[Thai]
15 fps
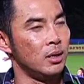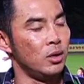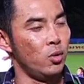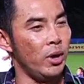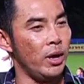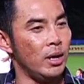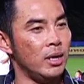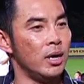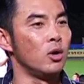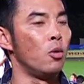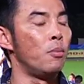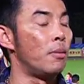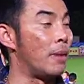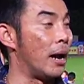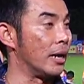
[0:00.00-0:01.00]
ด้วยเรื่องง
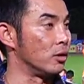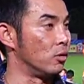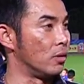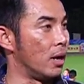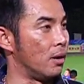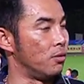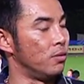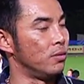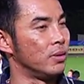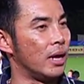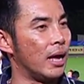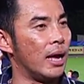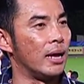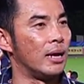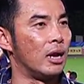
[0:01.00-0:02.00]
บประมาณของเรา
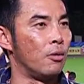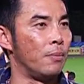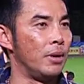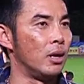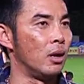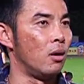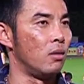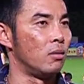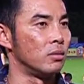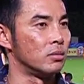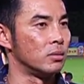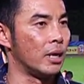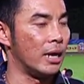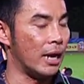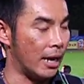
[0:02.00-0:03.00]
นะฮะเราเป็นรอง
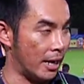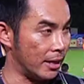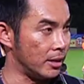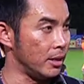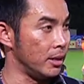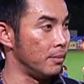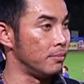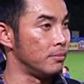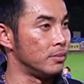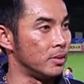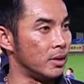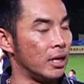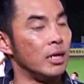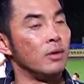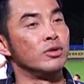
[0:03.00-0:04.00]
ในหลายๆทีม
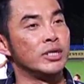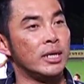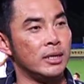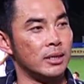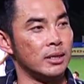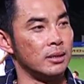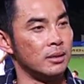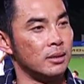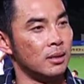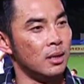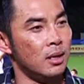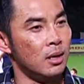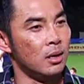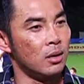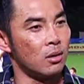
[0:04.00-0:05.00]
ในดิวิชั่นหนึ่ง
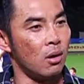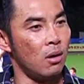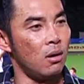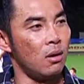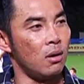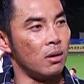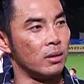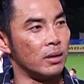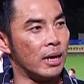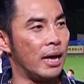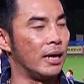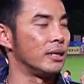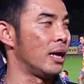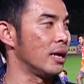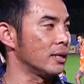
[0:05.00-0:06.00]
ก็นะ
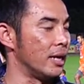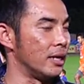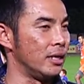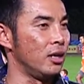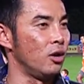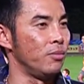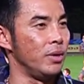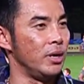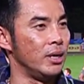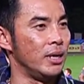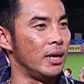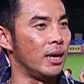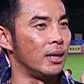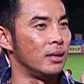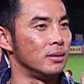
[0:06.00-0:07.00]
ฮะนักเตะที่เรามี
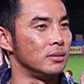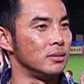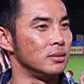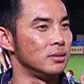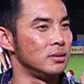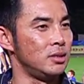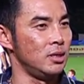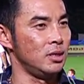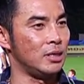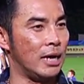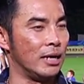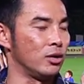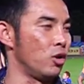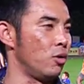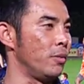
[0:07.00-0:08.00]
เนี่ยชื่อ
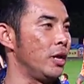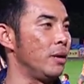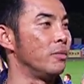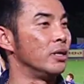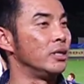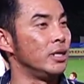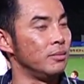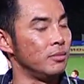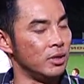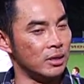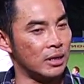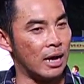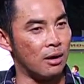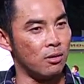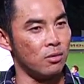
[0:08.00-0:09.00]
ชั้นก็ไม่ได้เหมือนทีมอื่
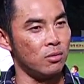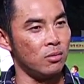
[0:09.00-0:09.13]
นเขา